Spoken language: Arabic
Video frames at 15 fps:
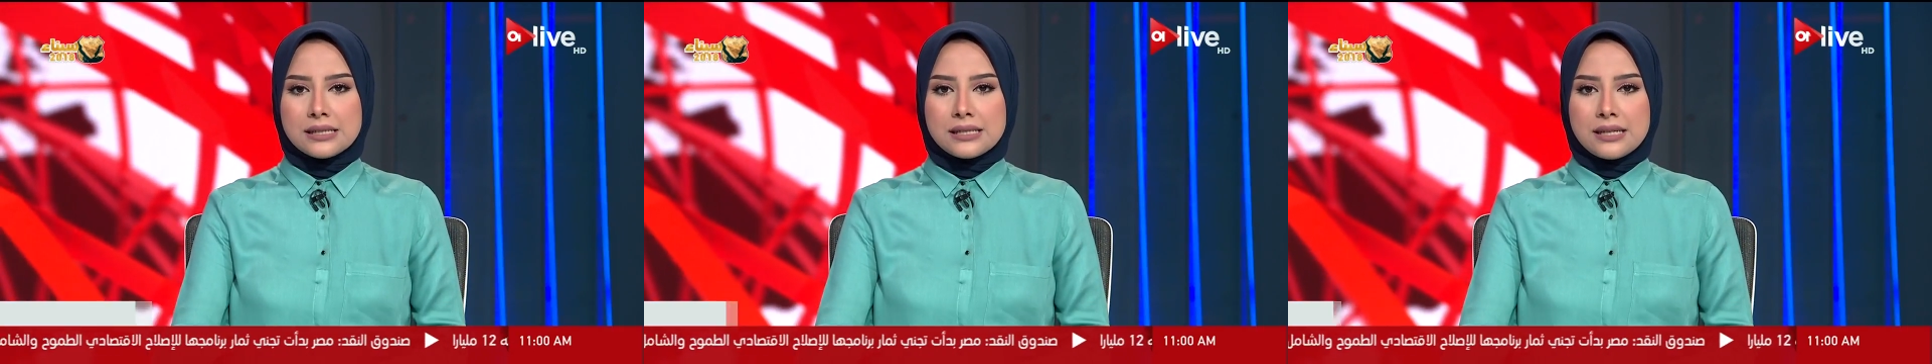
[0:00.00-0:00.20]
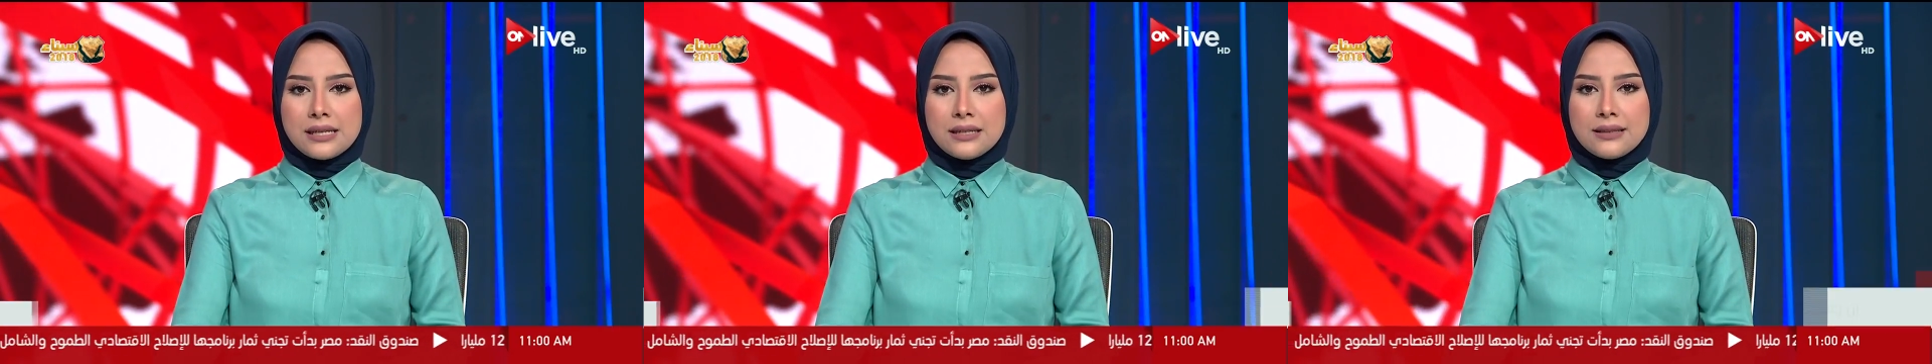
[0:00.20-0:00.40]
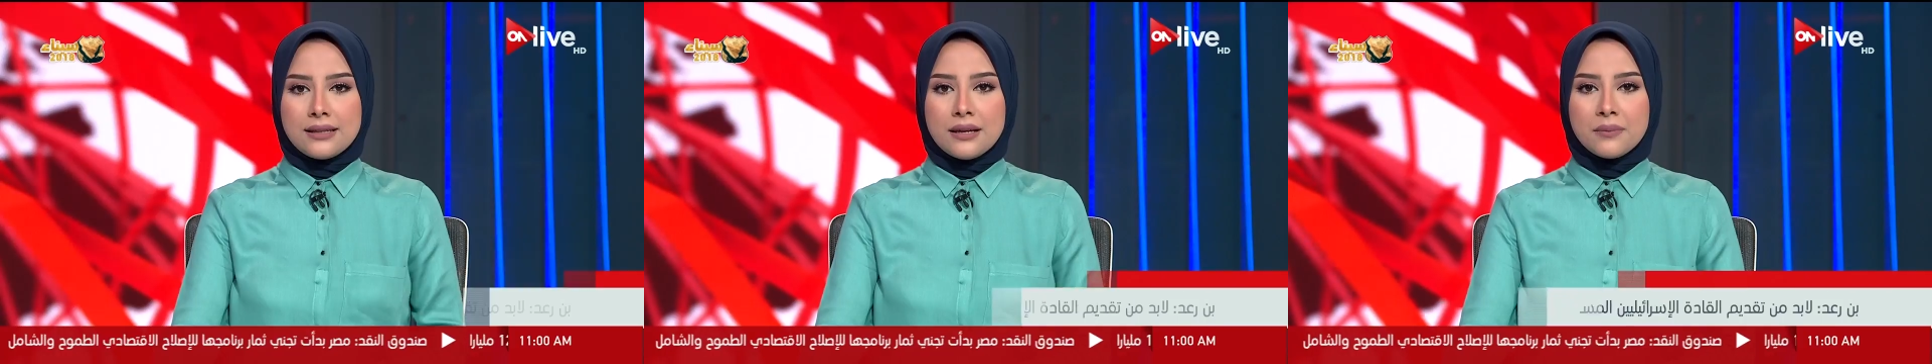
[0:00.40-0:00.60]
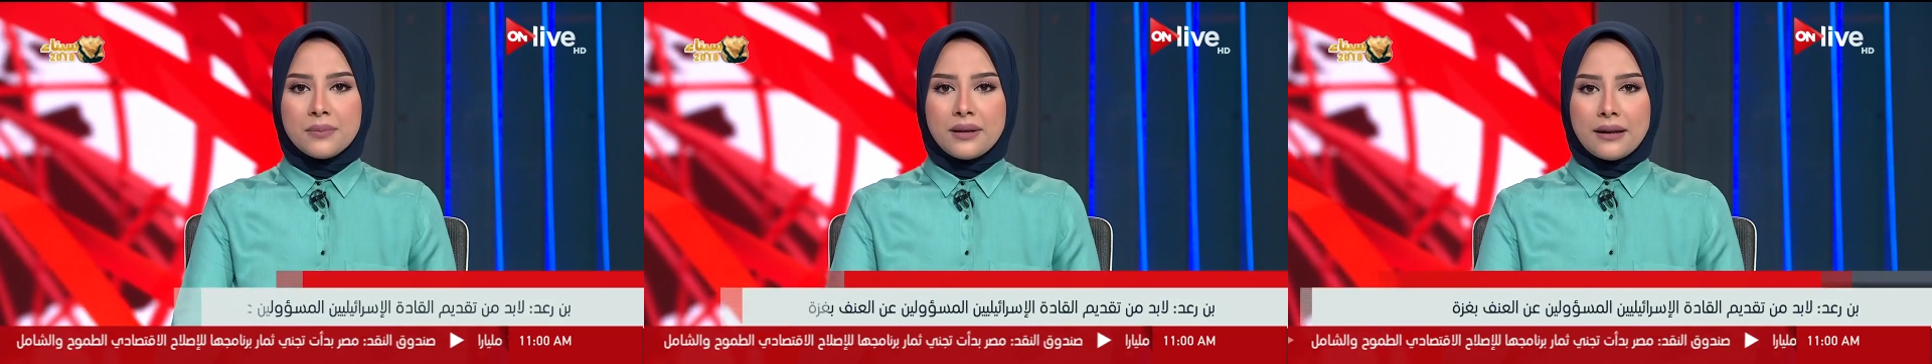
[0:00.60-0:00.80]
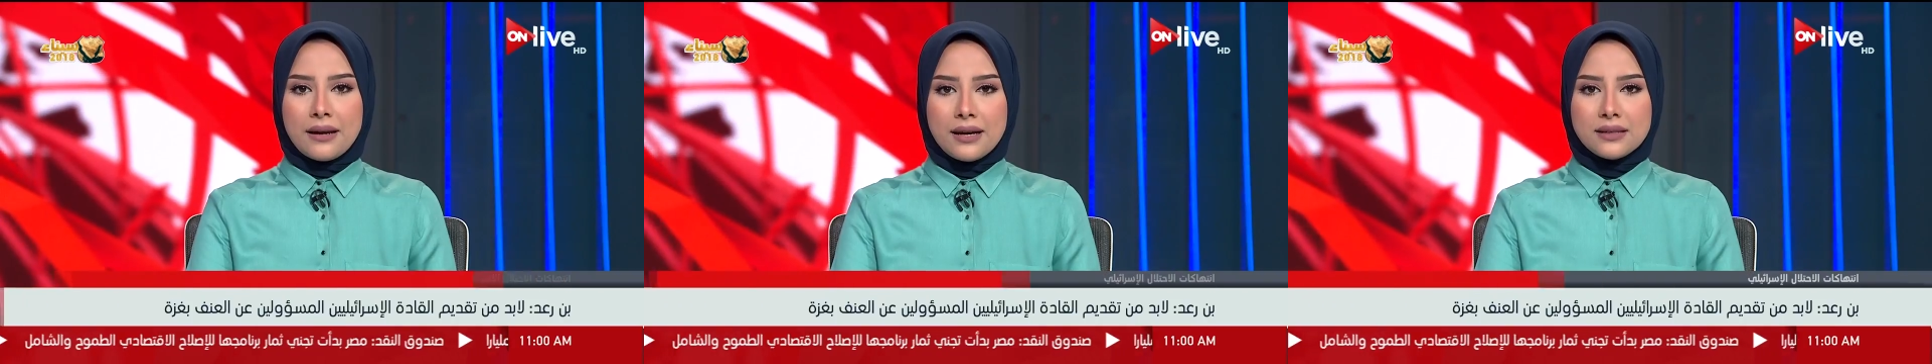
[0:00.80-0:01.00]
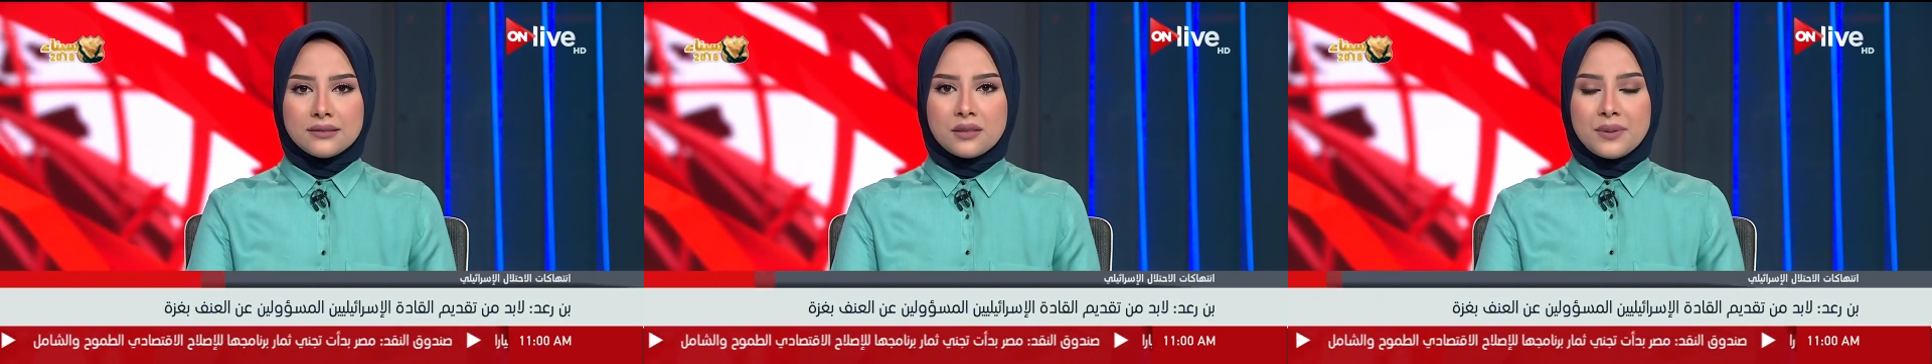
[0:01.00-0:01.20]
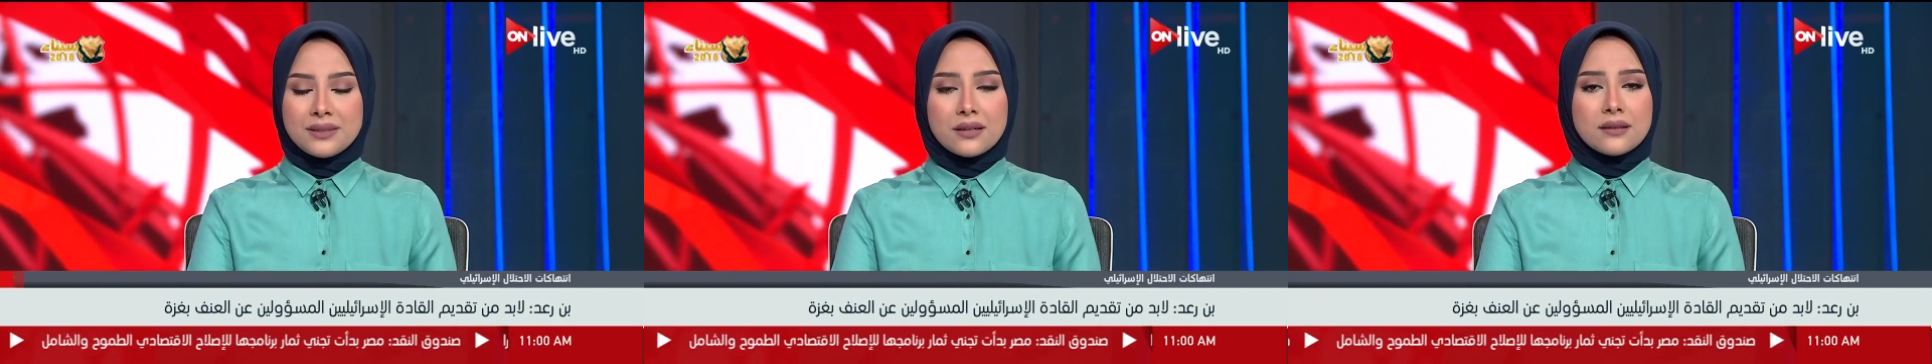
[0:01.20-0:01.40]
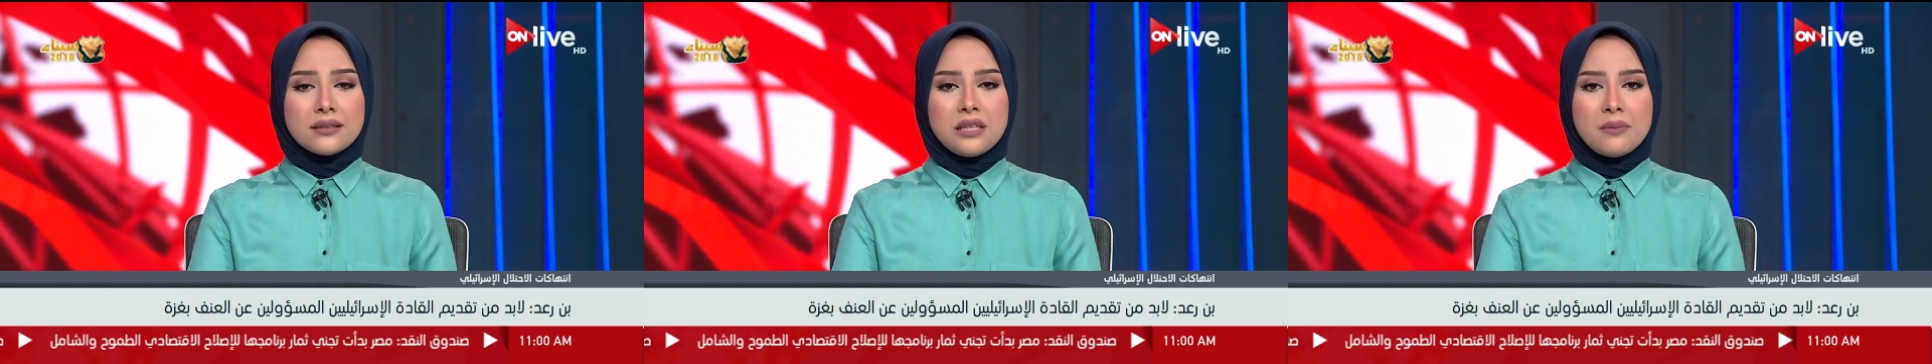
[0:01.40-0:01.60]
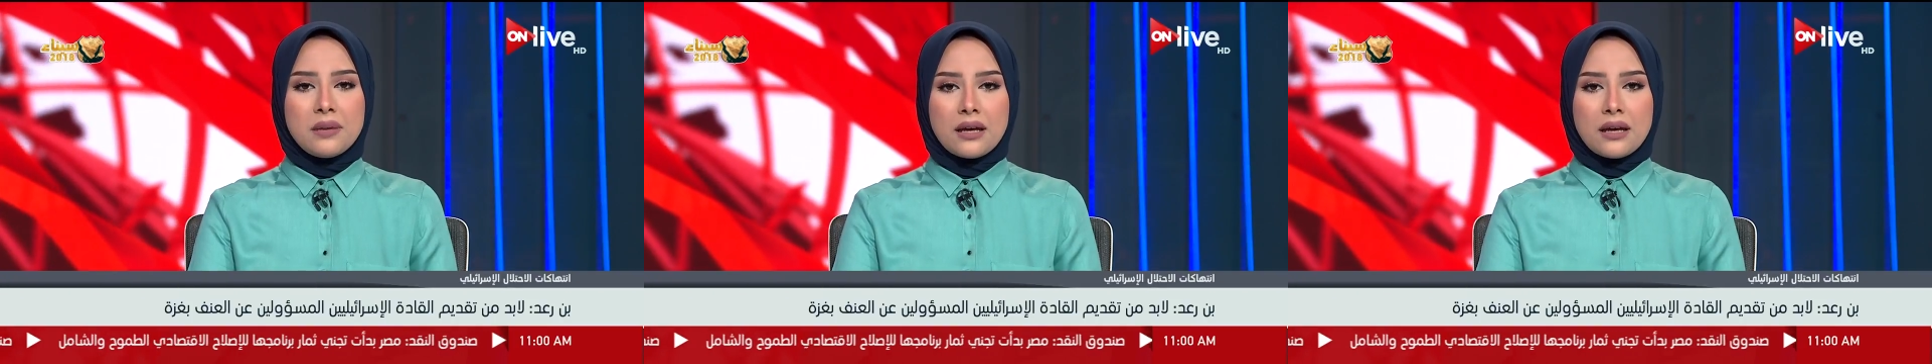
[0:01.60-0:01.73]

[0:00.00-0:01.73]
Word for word: زيد بن رعد بتقديم